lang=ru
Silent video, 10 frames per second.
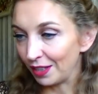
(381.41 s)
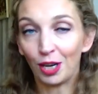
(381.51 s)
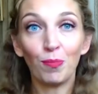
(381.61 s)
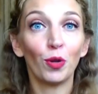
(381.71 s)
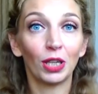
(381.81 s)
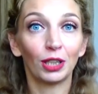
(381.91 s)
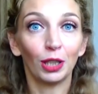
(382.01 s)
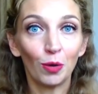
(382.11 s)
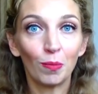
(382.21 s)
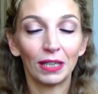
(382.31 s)
Ребенок-то
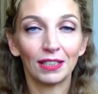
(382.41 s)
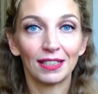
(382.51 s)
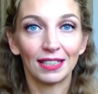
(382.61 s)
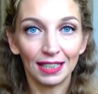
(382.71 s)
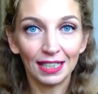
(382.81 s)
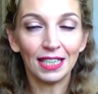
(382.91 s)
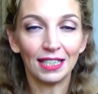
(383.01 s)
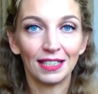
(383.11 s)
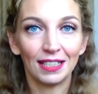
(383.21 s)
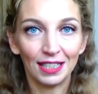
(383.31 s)
дома целый
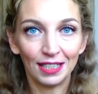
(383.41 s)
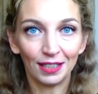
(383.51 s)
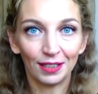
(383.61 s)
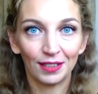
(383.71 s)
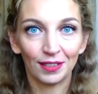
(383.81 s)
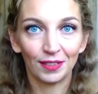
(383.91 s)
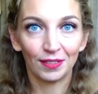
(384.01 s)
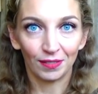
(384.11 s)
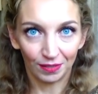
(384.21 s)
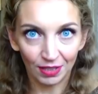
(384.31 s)
день сидит
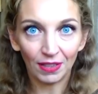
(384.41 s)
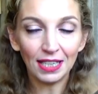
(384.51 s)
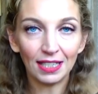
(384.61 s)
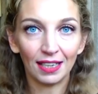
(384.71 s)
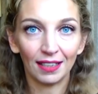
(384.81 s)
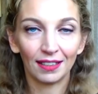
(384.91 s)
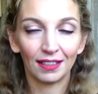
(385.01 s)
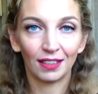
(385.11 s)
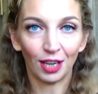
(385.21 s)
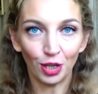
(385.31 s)
в девайсе,
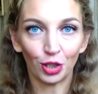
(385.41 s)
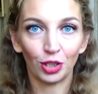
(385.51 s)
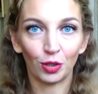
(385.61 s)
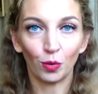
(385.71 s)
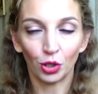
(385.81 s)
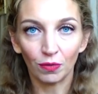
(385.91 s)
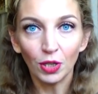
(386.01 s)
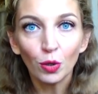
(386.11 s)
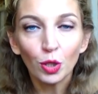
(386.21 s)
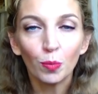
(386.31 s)
конечно же, он же
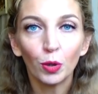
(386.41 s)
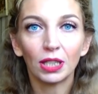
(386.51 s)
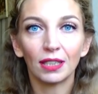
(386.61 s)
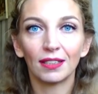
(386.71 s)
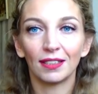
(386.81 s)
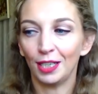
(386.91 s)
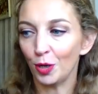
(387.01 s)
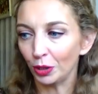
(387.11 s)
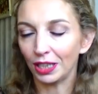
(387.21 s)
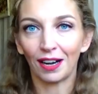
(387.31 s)
видео смотрит, или
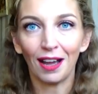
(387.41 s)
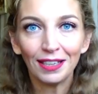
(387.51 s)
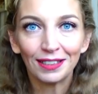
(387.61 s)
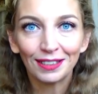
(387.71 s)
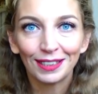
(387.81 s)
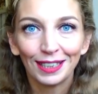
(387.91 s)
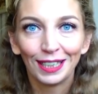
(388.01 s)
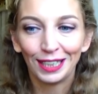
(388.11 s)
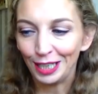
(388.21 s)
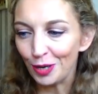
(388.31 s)
он играет,
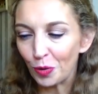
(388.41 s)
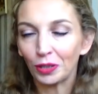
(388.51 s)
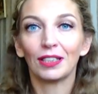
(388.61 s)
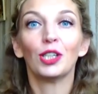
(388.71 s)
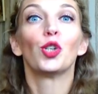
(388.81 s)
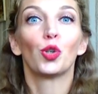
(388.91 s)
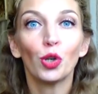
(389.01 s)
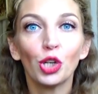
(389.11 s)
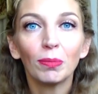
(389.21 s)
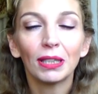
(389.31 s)
или он еще
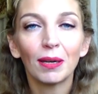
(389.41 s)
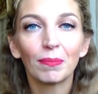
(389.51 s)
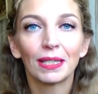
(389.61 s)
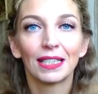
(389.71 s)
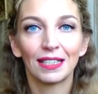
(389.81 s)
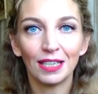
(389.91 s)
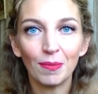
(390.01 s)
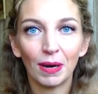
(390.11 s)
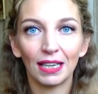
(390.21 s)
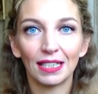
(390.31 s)
чем-то там
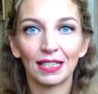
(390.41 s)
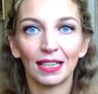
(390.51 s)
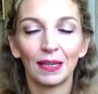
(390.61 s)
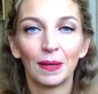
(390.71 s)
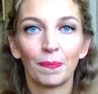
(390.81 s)
занимается –